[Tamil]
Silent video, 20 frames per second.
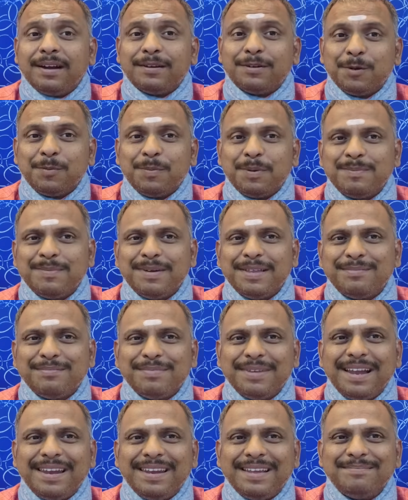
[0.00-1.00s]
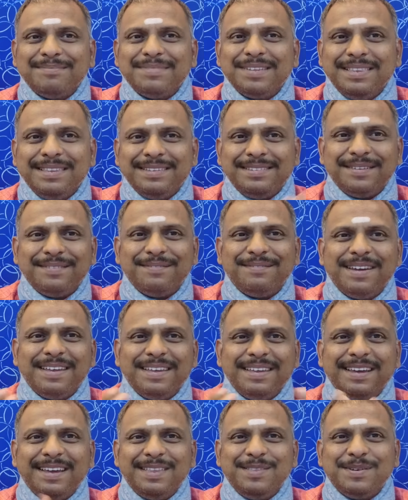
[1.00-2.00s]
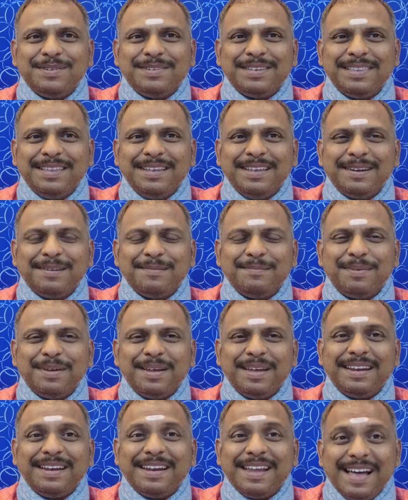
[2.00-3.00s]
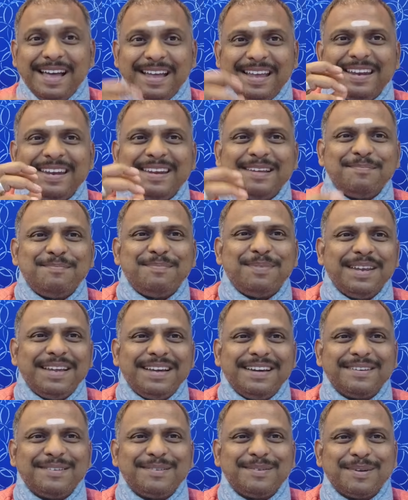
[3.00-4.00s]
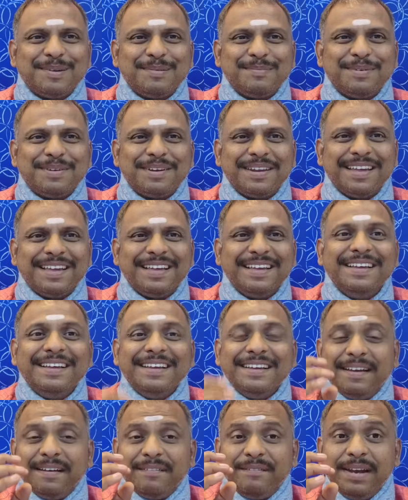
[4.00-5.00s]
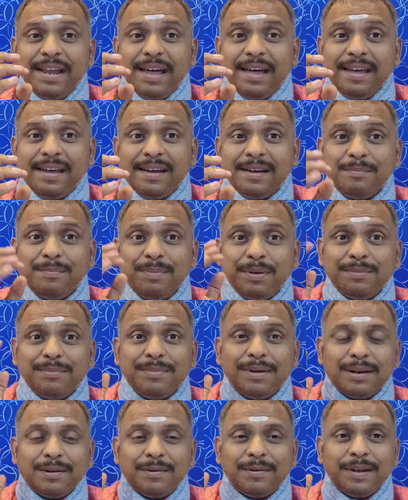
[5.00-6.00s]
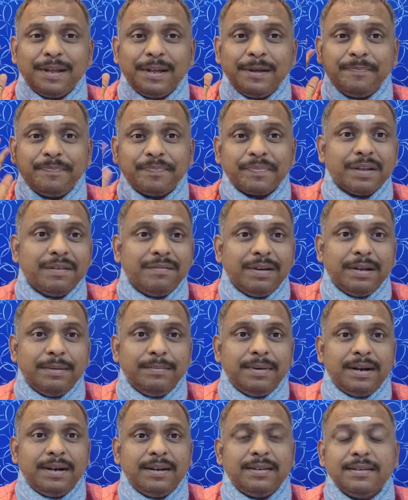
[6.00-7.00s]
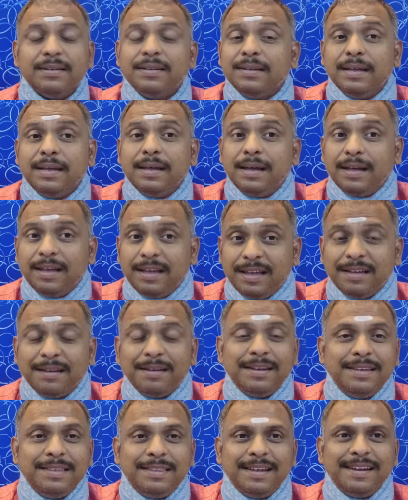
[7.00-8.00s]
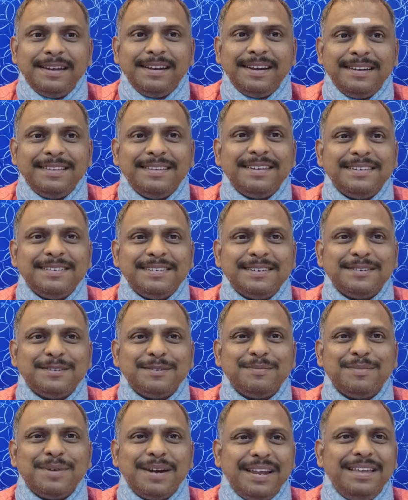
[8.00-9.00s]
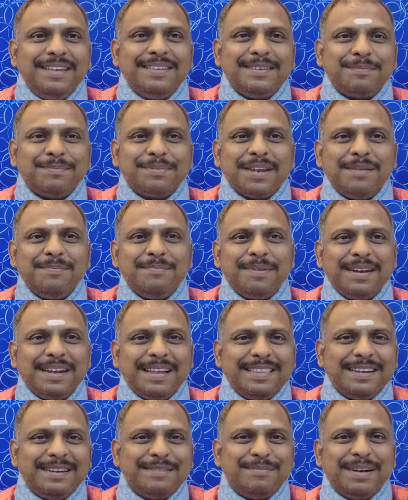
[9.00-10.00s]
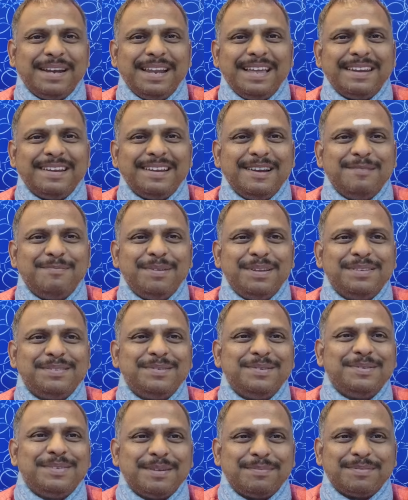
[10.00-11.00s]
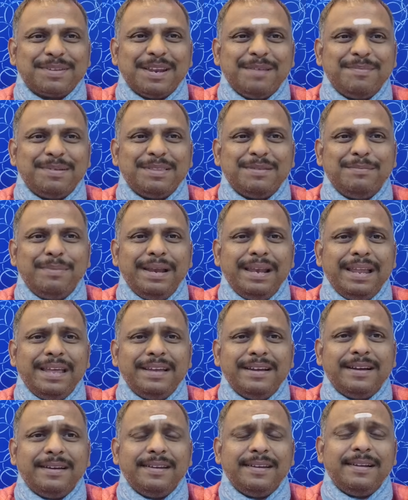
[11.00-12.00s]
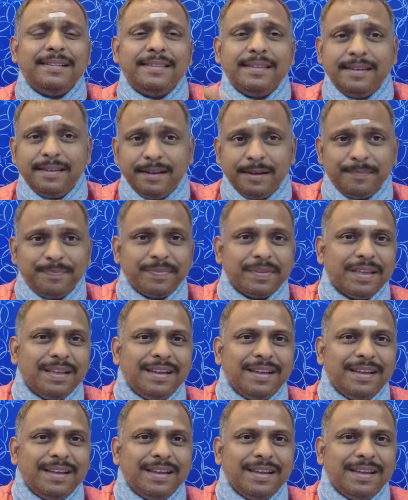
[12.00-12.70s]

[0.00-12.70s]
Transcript: அக்டோபர் மாதம் நாலாம் தேதி செவ்வாய் கேதுவை சந்திக்கிறப்ப நான் என்ன பரிகாரம் சொல்ல போறேன் விநாயக பெருமானோட வழிபாடு இதை என்னன்னு தெரிஞ்சுக்கிறதுக்கு முன்னாடி சப்ஸ்கிரைப் பண்ணாத நம்ம நேர்கள் ப்ளீஸ் டூ சப்ஸ்கிரைப் அந்த பெல் ஐக்கானே அழுத்திடுங்க